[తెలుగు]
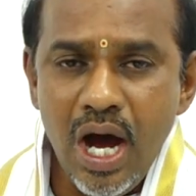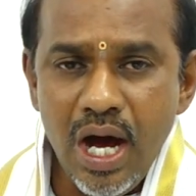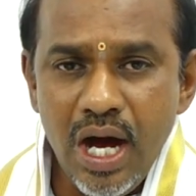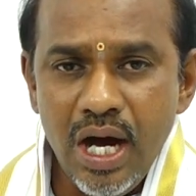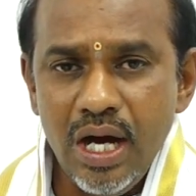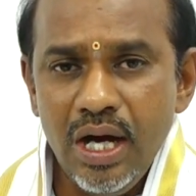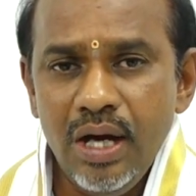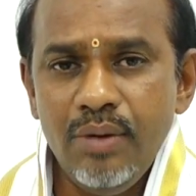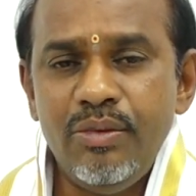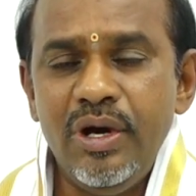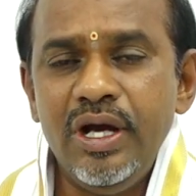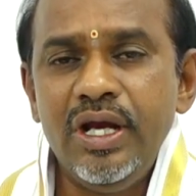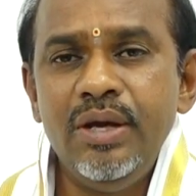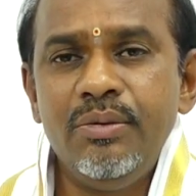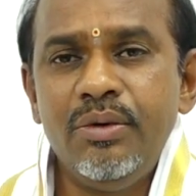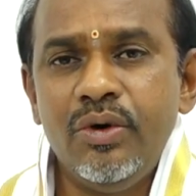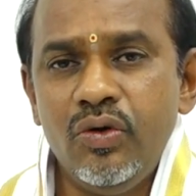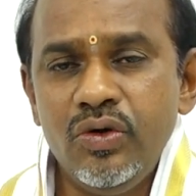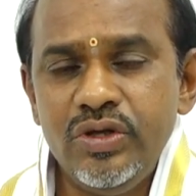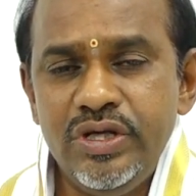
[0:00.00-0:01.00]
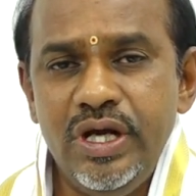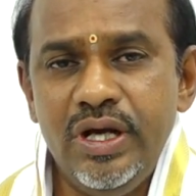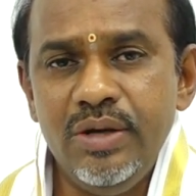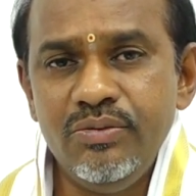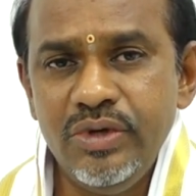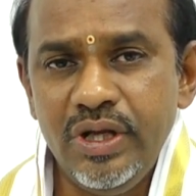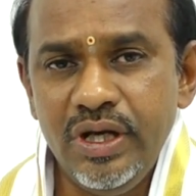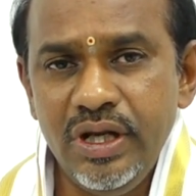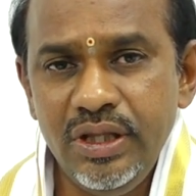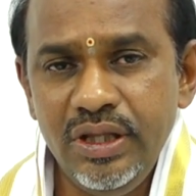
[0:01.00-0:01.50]
ఆ భంగిమ కూడా
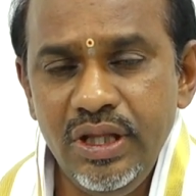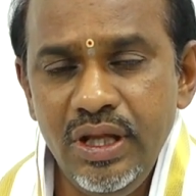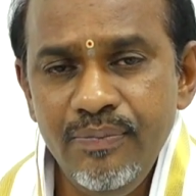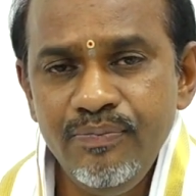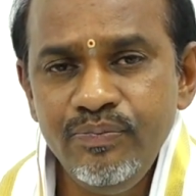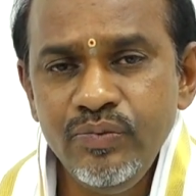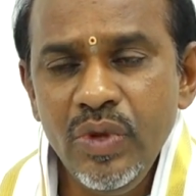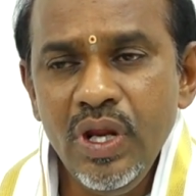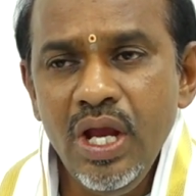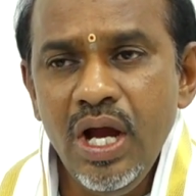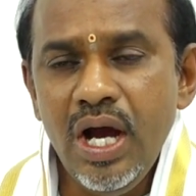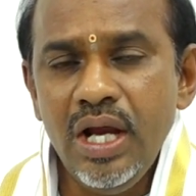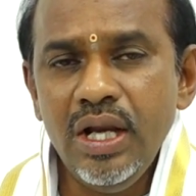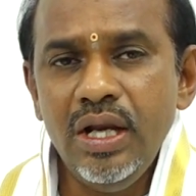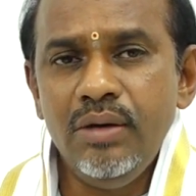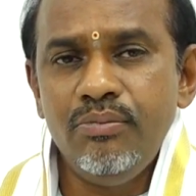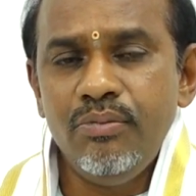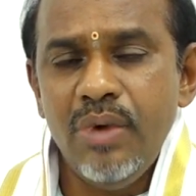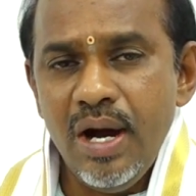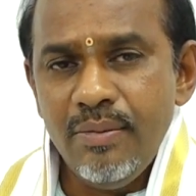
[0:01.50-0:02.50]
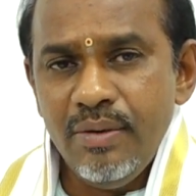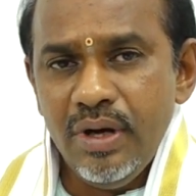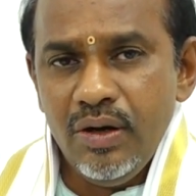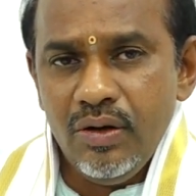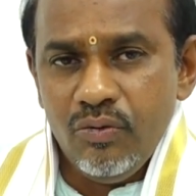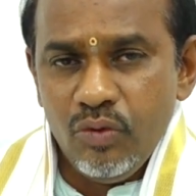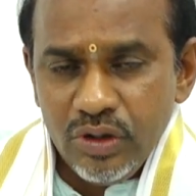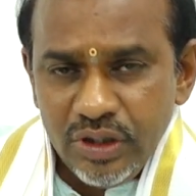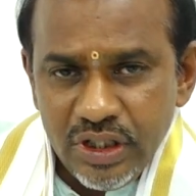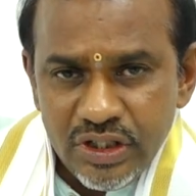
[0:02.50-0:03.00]
చేయడం జరిగింది అలా బాబా
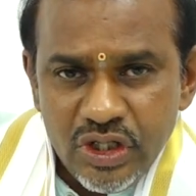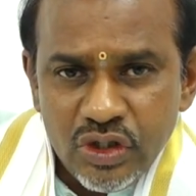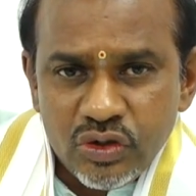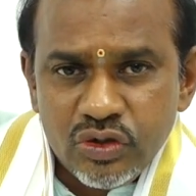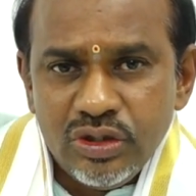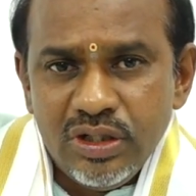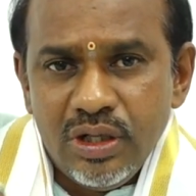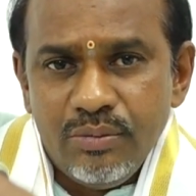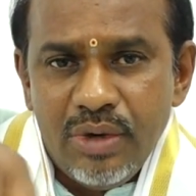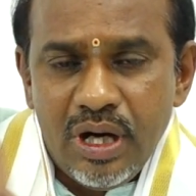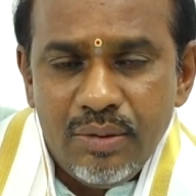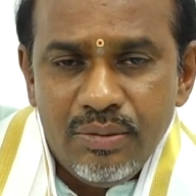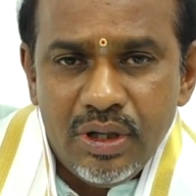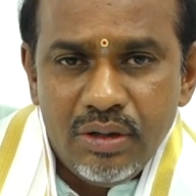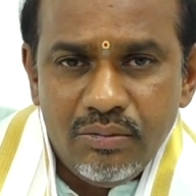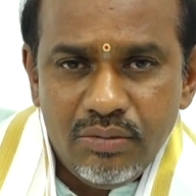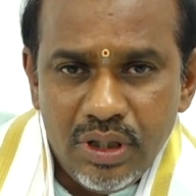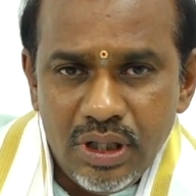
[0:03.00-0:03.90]
వంట చేస్తున్న బాబా